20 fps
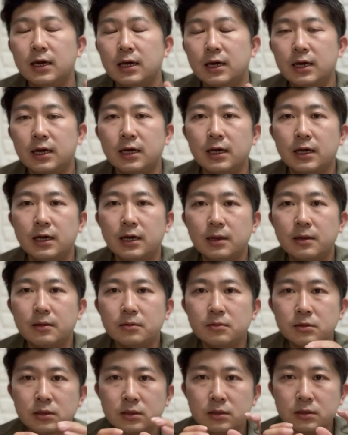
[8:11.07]

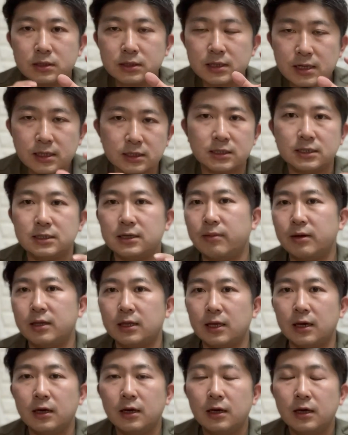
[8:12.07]
えー常に調べ
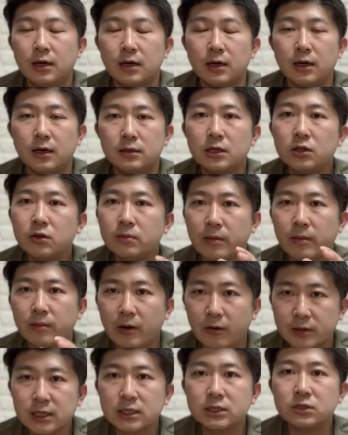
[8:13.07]
て、えー、例えば、
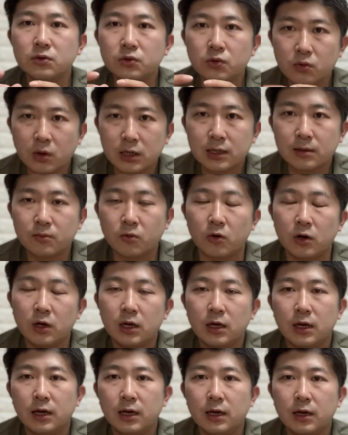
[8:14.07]
まあ、私の動画でも、
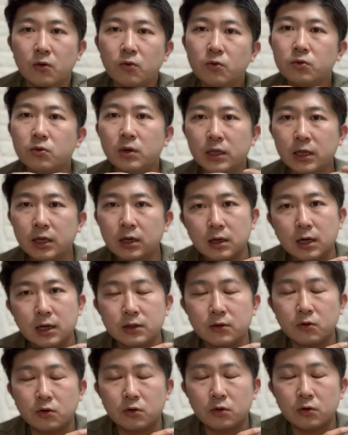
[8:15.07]
えー、本当はね、
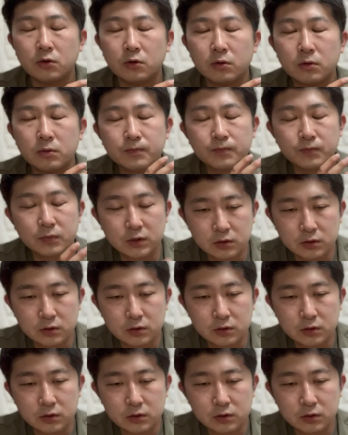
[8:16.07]
あのー、